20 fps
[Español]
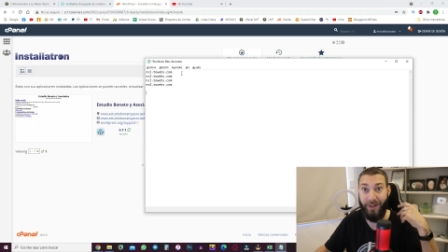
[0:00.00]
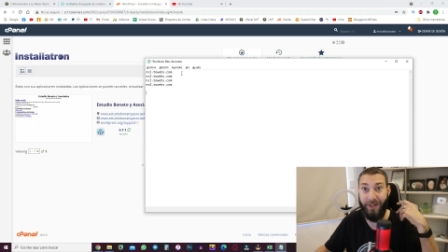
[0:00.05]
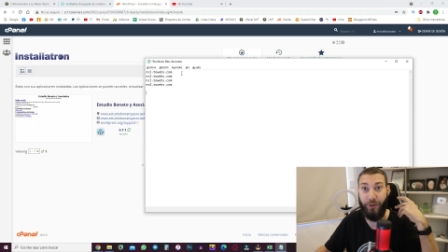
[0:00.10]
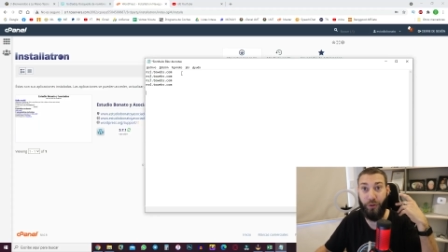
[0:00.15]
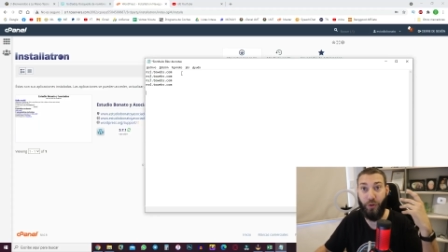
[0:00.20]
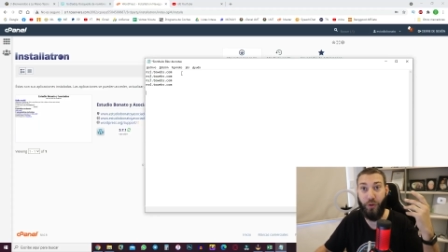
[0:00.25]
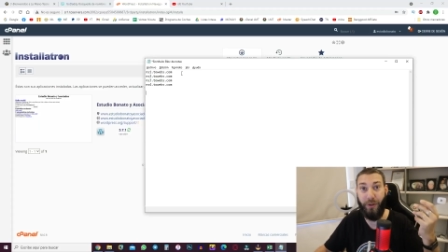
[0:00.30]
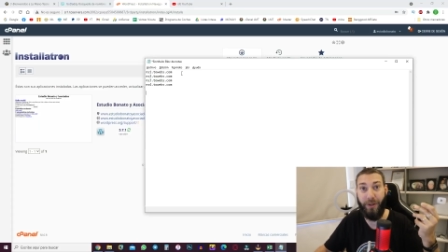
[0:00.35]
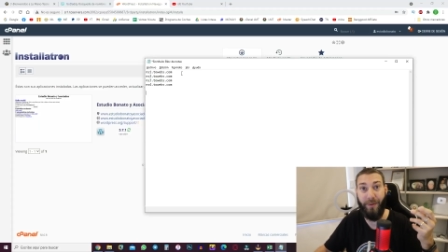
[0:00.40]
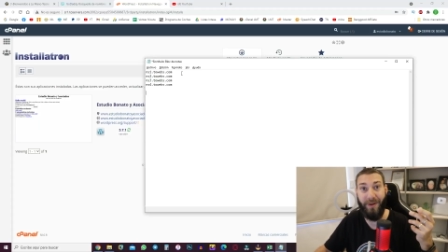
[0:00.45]

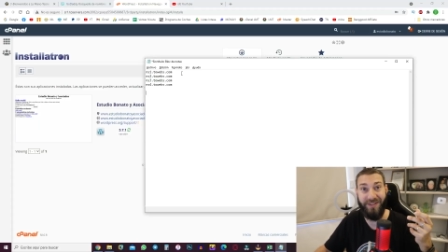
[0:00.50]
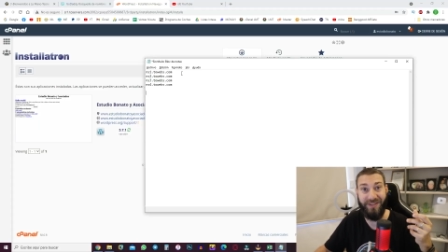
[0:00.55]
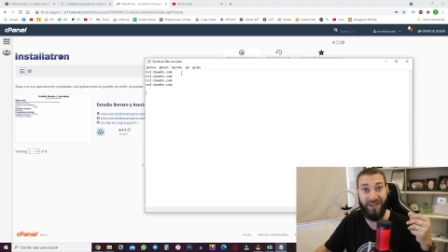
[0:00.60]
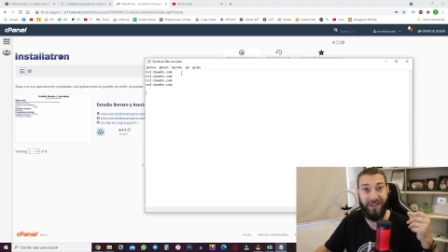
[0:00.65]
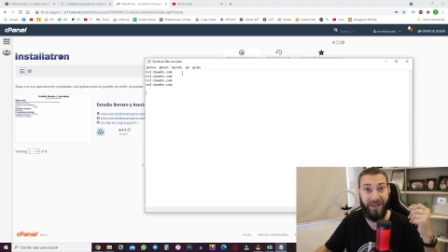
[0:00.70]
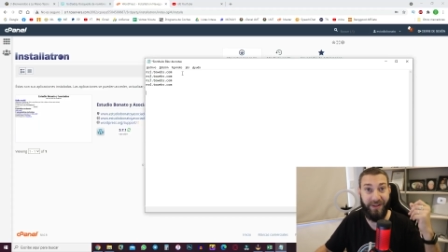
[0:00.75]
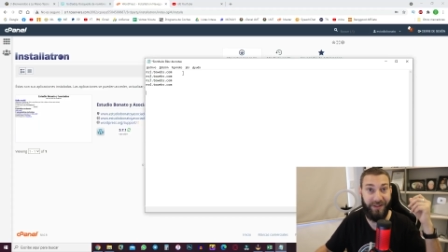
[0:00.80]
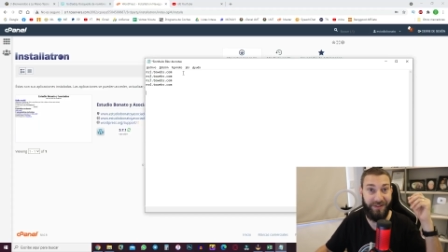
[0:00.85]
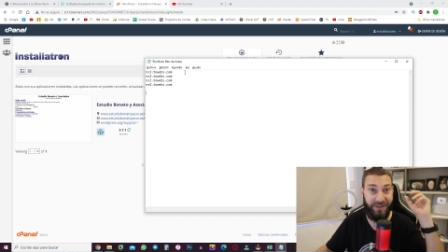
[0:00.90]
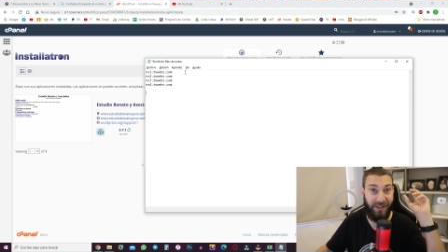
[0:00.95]
Esto lo que va a
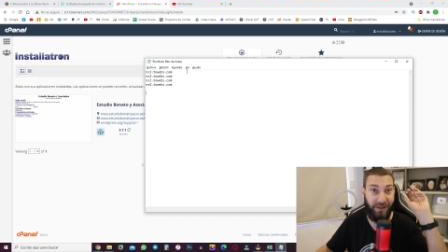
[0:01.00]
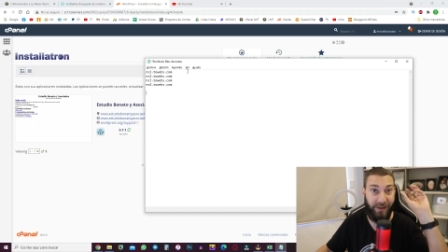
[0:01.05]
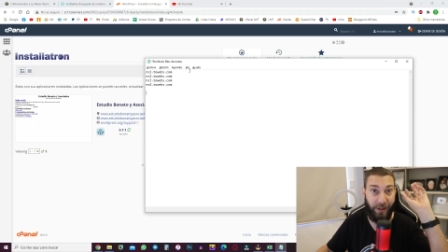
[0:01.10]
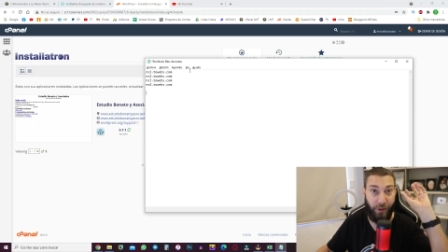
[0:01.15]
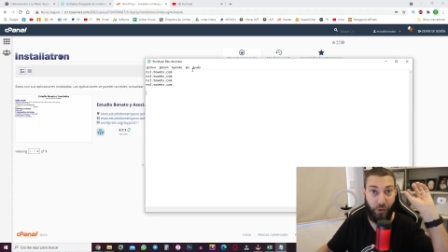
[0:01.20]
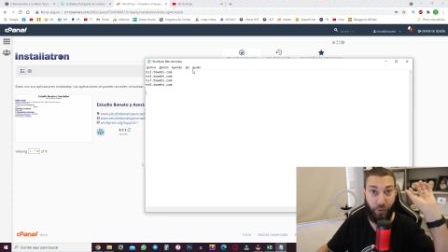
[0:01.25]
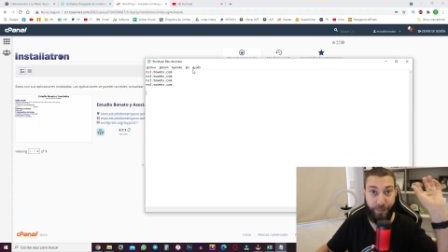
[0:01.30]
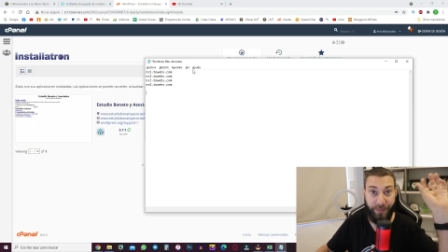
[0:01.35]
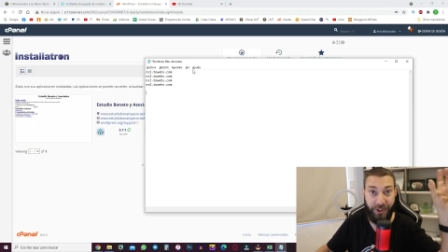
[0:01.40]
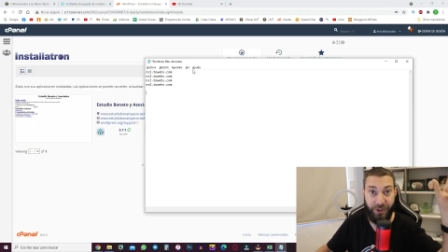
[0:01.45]
hacer es decirle
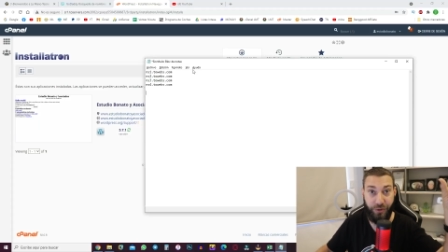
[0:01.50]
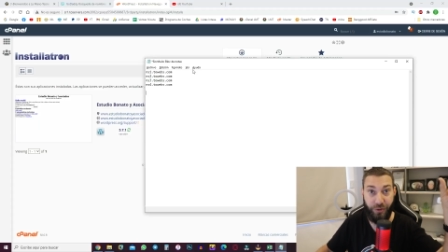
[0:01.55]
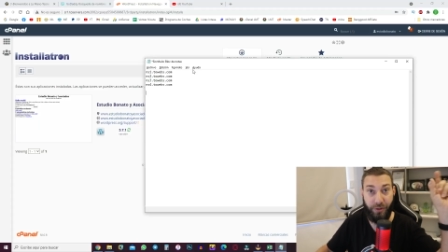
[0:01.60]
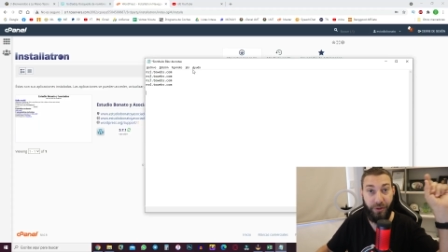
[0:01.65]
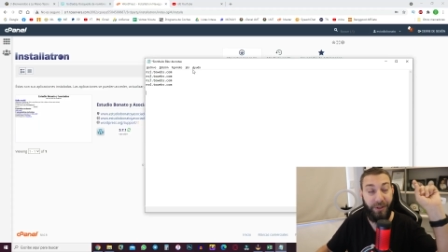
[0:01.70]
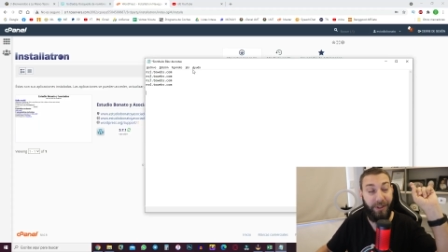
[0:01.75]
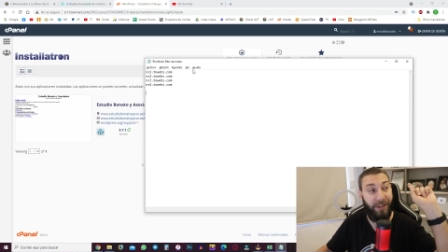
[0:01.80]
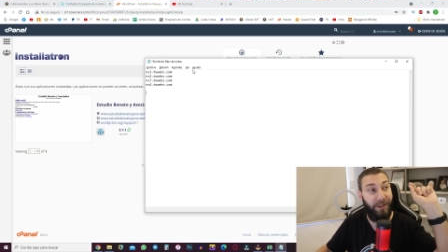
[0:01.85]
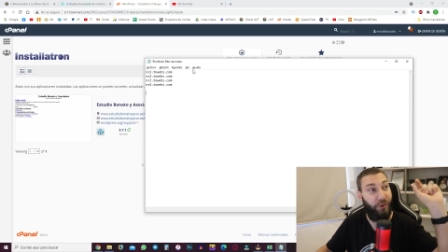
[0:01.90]
al dominio,